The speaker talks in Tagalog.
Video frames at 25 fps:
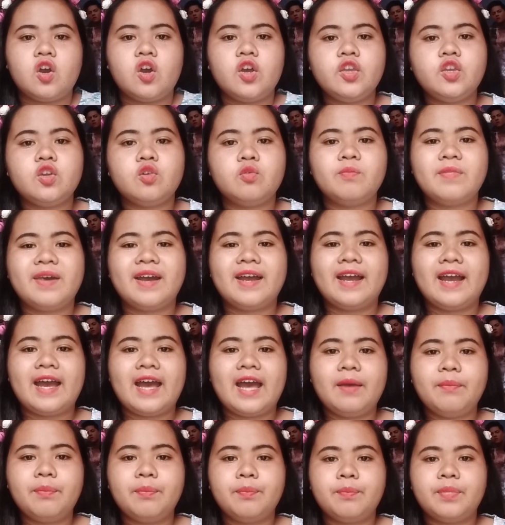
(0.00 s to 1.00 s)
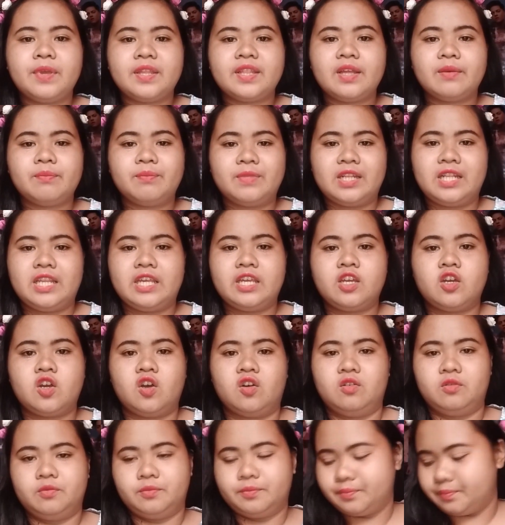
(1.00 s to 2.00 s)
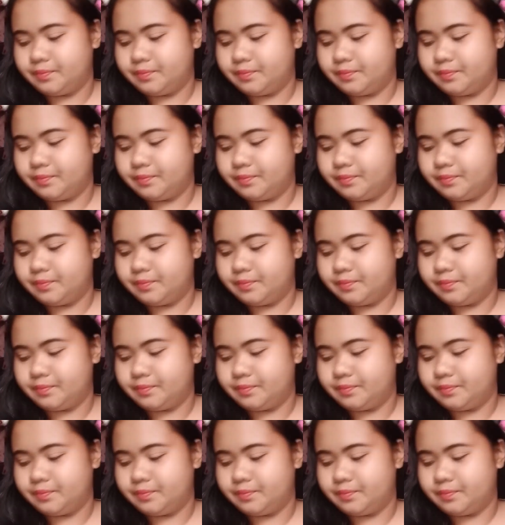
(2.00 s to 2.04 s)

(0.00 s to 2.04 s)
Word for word: ko yung mga pinamili ko.